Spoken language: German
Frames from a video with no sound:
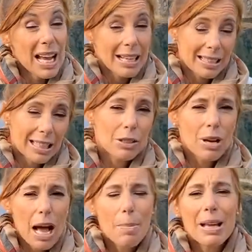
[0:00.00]
Das heißt,
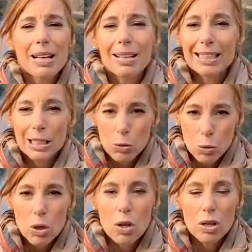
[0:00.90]
vor allem entlang der
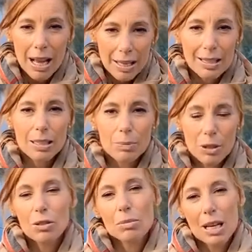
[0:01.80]
Donau kann es
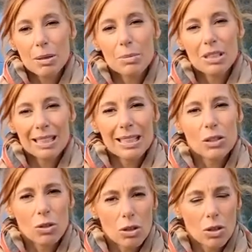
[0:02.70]
bis zum Nachmittag
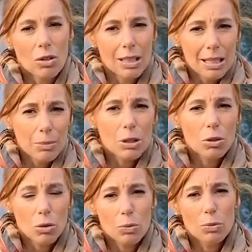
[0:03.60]
hin doch auch
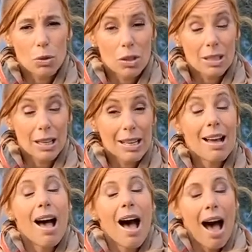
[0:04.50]
neblig und bewölkt sein.
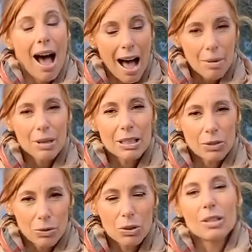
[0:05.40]
Aber
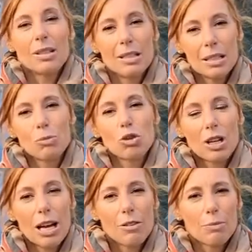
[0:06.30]
es wird in diesem
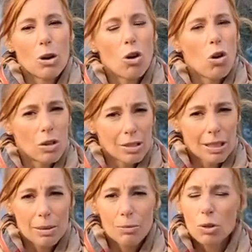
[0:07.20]
Streifen auch Orte
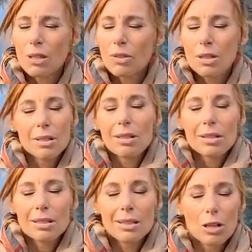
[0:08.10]
geben, wo es einfach den
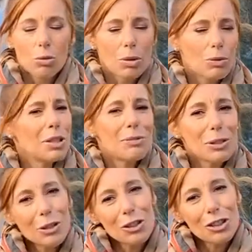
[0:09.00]
ganzen Tag über viel,
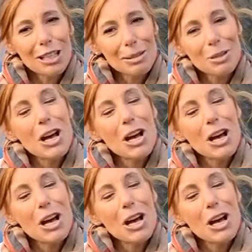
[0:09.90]
viel Sonnenschein gibt.